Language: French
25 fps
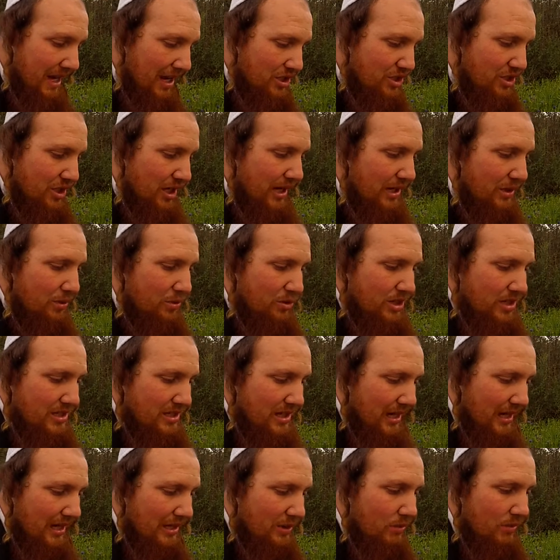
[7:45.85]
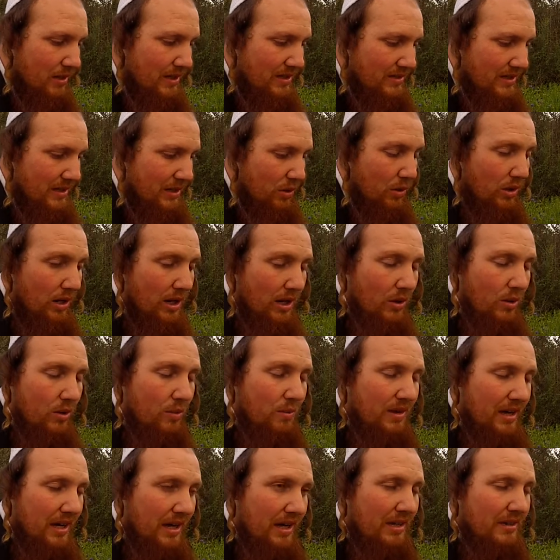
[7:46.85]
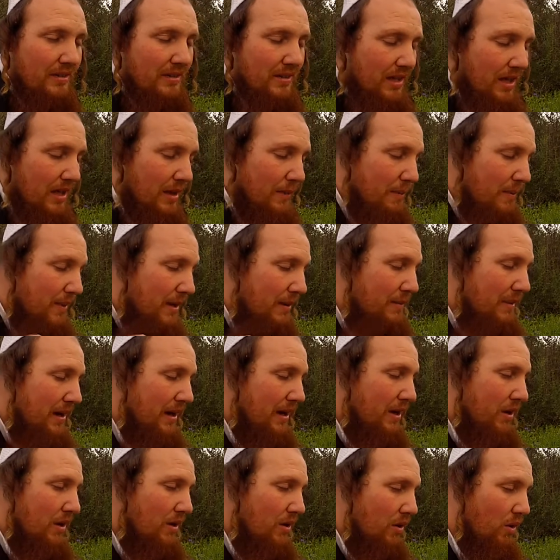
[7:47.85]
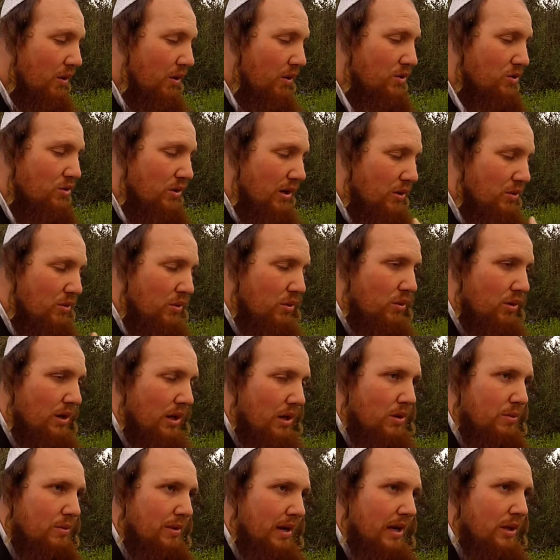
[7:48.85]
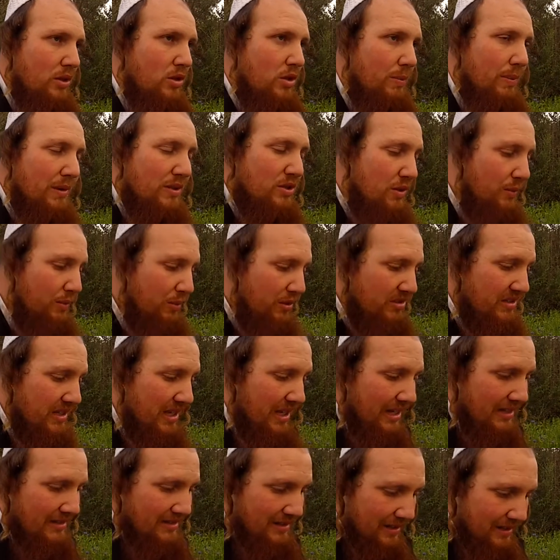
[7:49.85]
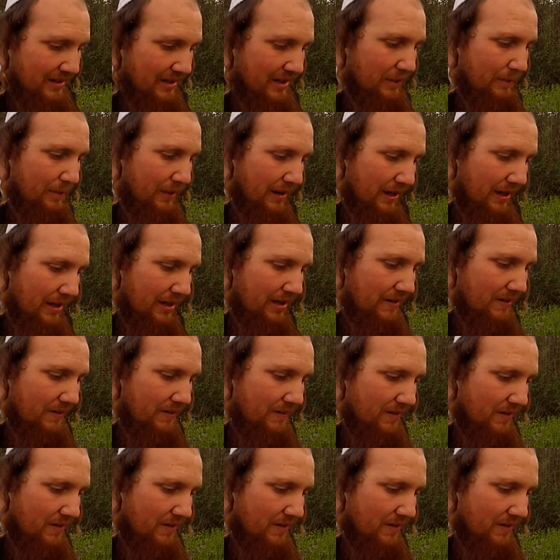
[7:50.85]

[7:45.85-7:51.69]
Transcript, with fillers: chez Zachinou Lazé, qu'on a le mérite, mais, euh, reçois-nous qu'on a le mérite de ne pas s'opposer à un tzaddik pareil